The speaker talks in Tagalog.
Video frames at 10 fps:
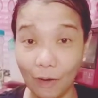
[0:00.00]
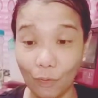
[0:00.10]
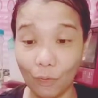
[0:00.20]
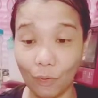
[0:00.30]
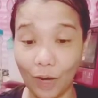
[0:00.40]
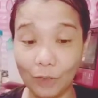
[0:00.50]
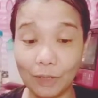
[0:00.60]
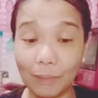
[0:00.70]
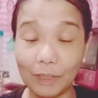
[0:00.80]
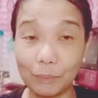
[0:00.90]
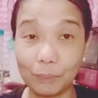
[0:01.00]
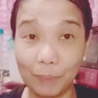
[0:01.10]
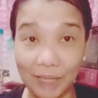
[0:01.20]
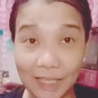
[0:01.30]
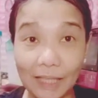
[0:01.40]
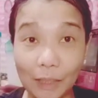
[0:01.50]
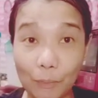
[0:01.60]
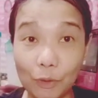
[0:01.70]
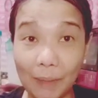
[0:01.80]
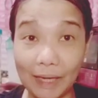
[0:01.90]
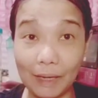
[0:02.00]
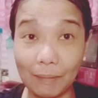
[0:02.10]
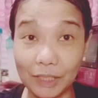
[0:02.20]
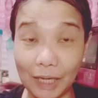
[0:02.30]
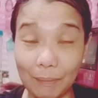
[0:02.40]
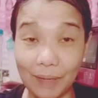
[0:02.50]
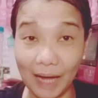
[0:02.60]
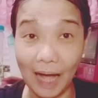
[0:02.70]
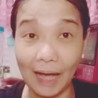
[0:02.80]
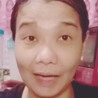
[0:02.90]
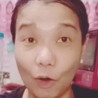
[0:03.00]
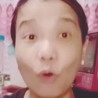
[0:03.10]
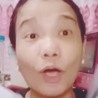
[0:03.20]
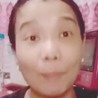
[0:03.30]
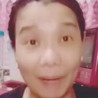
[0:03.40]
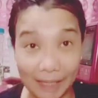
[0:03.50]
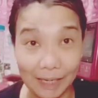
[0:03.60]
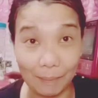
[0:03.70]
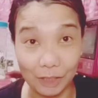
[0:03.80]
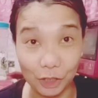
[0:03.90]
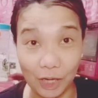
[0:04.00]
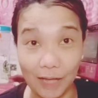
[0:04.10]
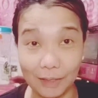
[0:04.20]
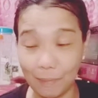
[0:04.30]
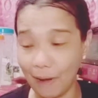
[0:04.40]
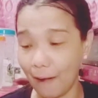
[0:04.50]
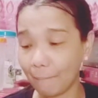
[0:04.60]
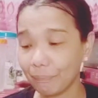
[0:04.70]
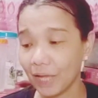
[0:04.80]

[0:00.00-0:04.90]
O ano naman, presentable pa rin naman siya ibigay. Okay pa rin naman siya, di ba?